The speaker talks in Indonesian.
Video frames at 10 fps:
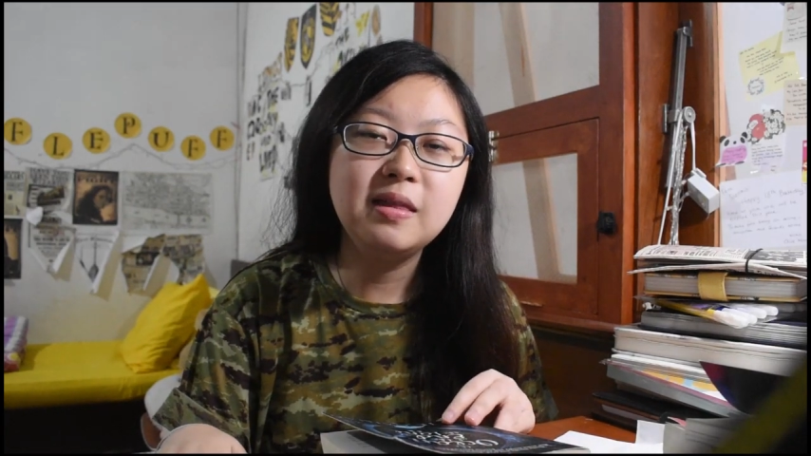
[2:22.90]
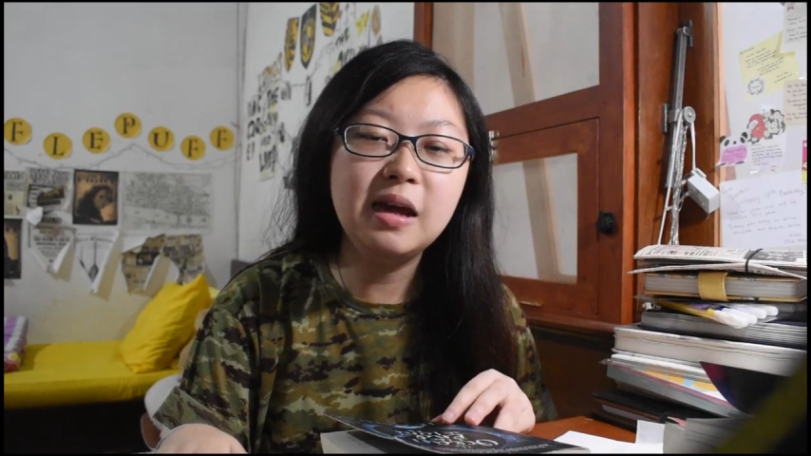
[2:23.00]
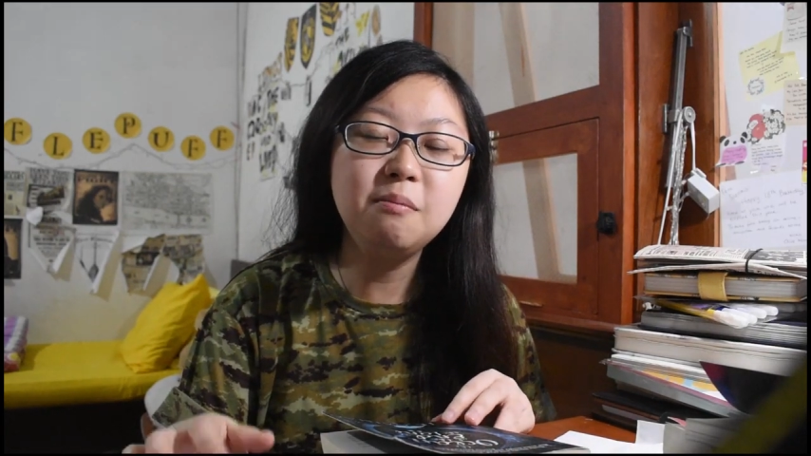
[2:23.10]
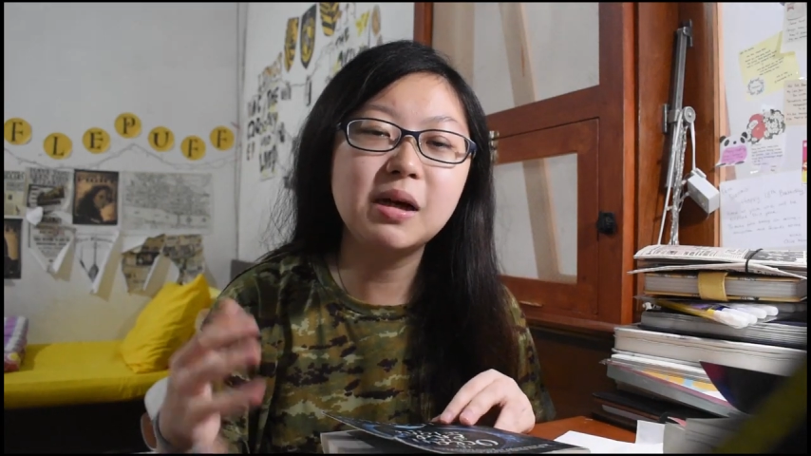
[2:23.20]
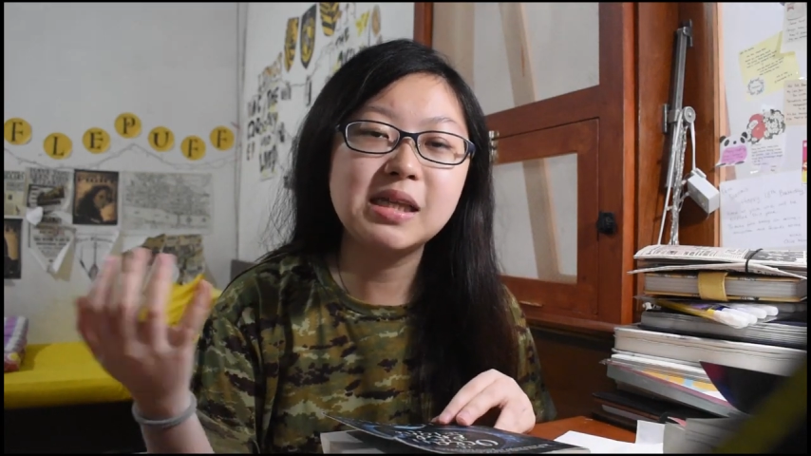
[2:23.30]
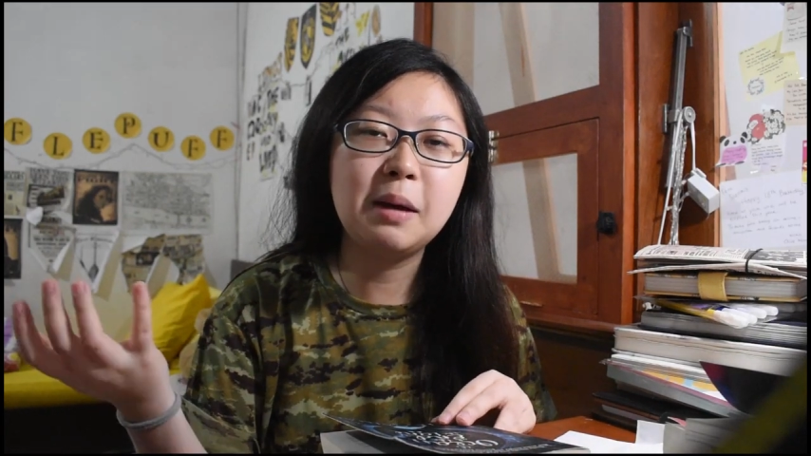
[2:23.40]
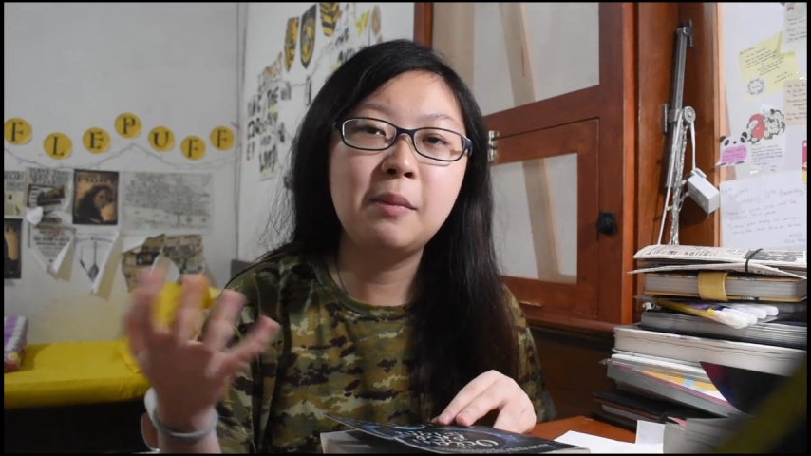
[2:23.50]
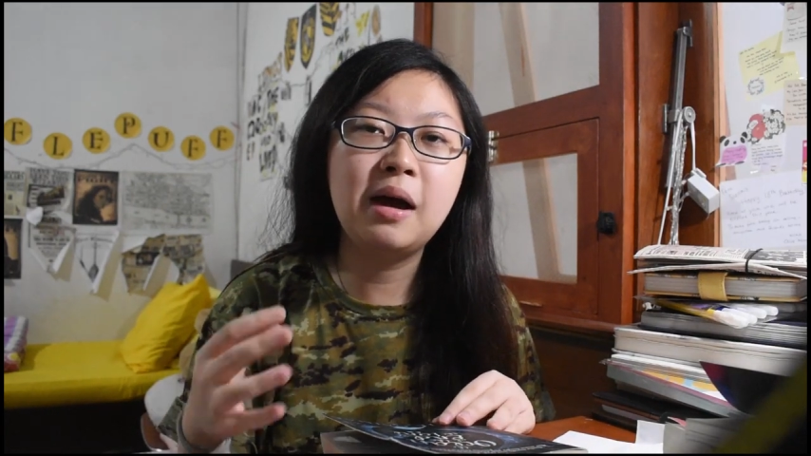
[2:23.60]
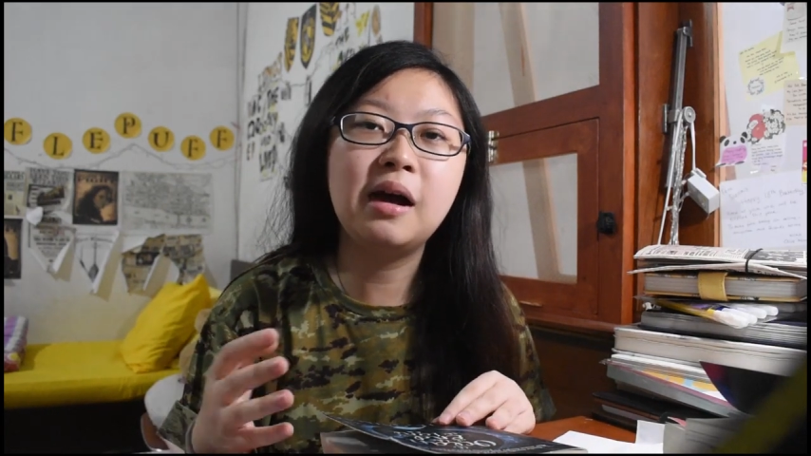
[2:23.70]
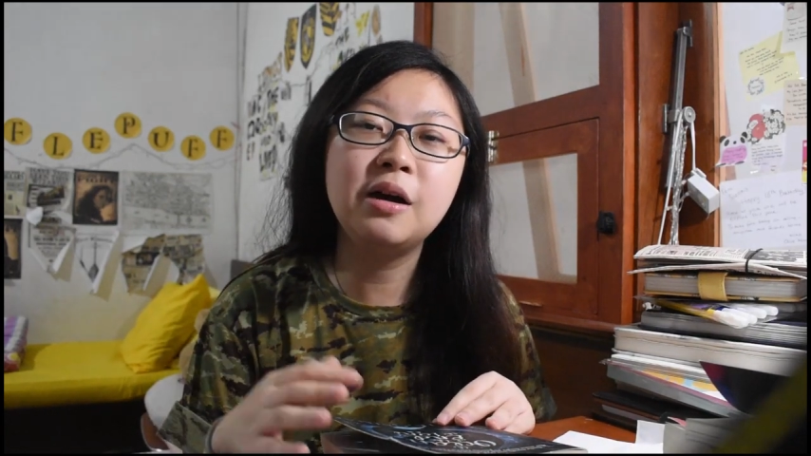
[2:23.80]
dan
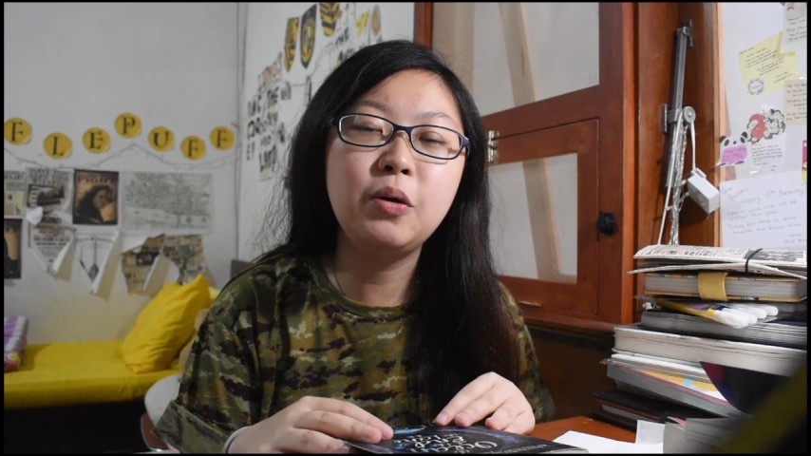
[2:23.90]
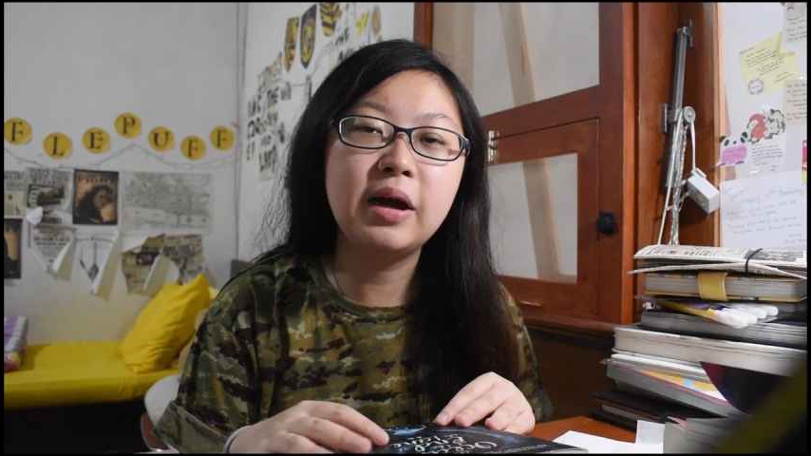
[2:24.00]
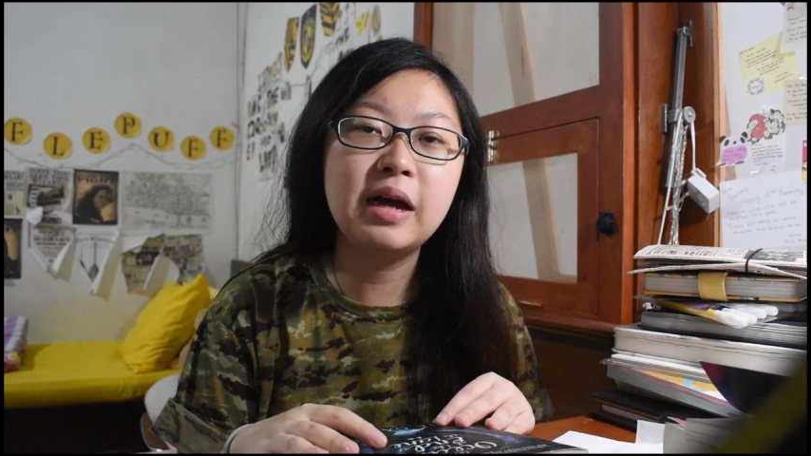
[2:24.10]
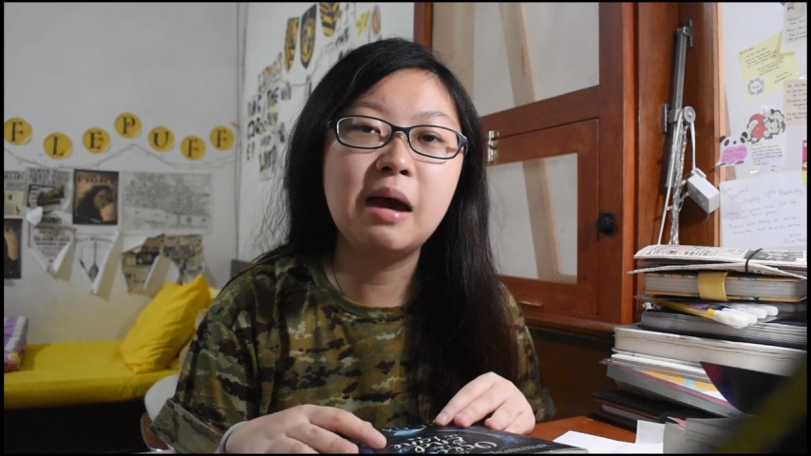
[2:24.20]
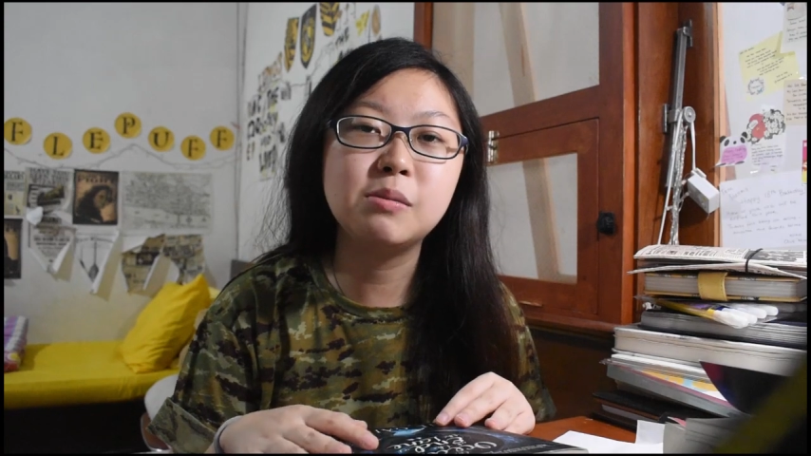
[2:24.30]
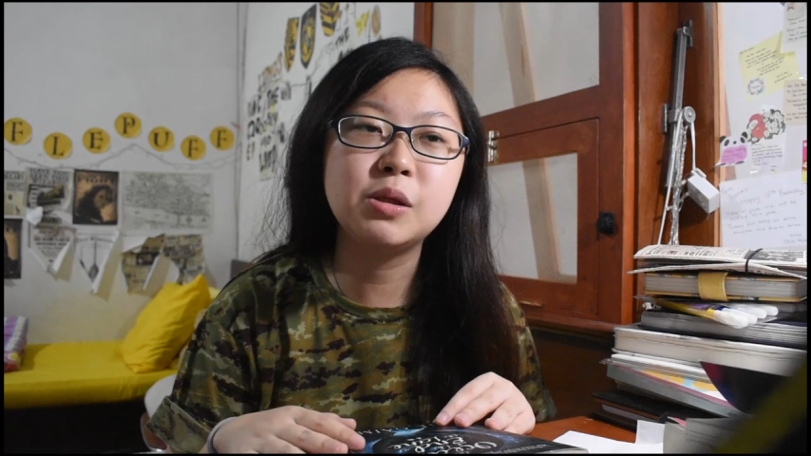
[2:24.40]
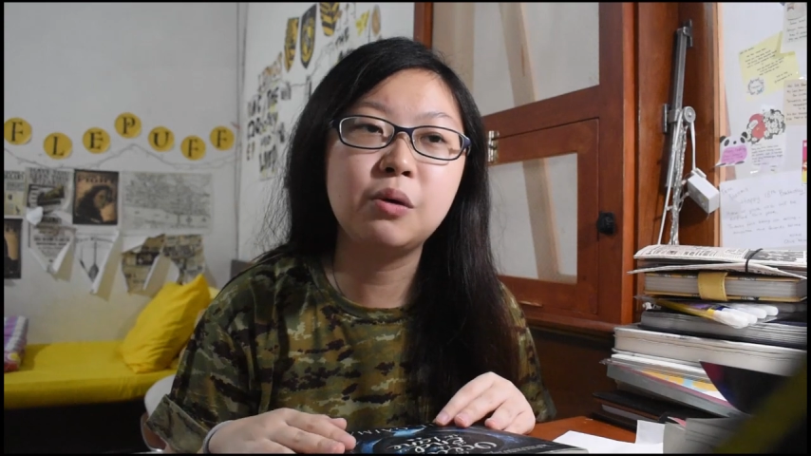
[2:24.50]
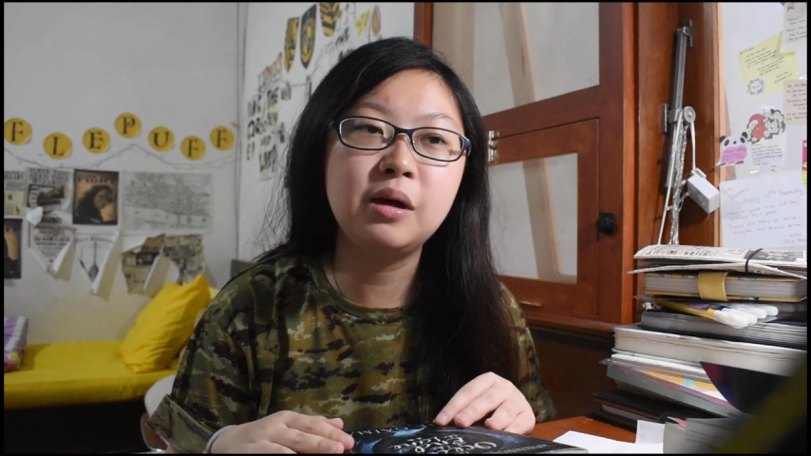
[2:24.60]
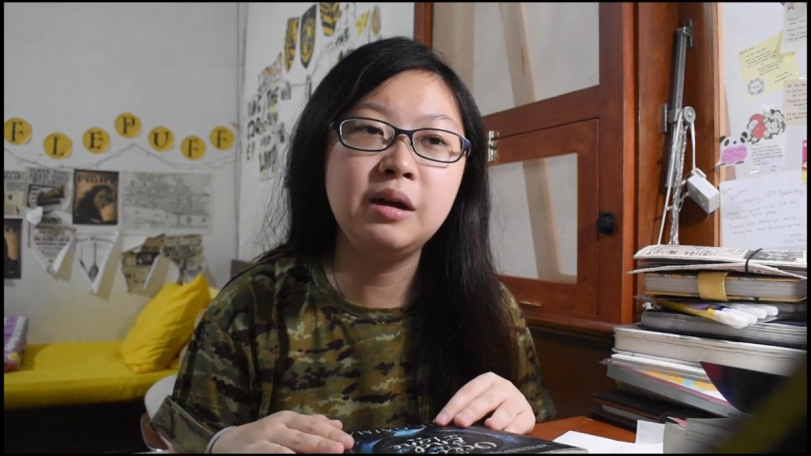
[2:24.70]
bersama keluarga Hemstock